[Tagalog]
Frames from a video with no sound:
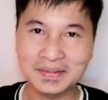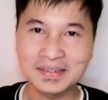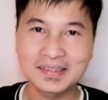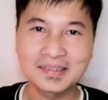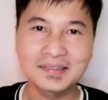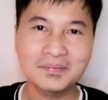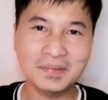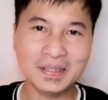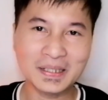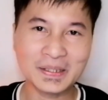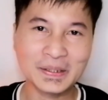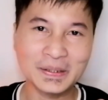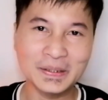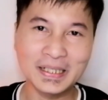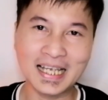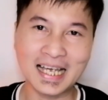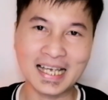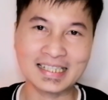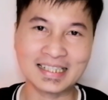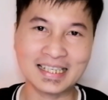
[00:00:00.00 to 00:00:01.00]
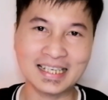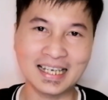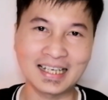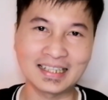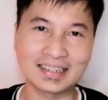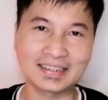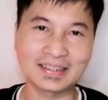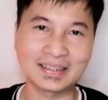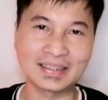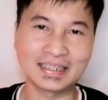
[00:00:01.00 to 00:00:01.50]
yan. Picture
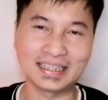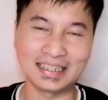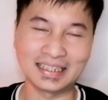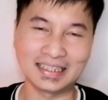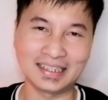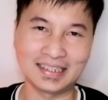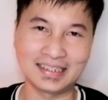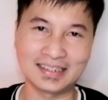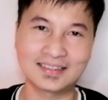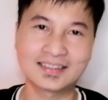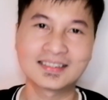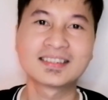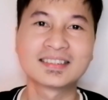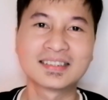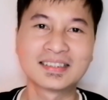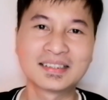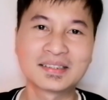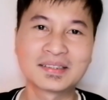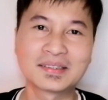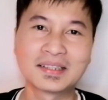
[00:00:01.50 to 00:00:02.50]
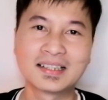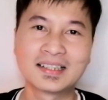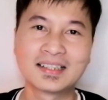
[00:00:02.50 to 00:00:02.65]
ni Husky Hunter. Ganyan.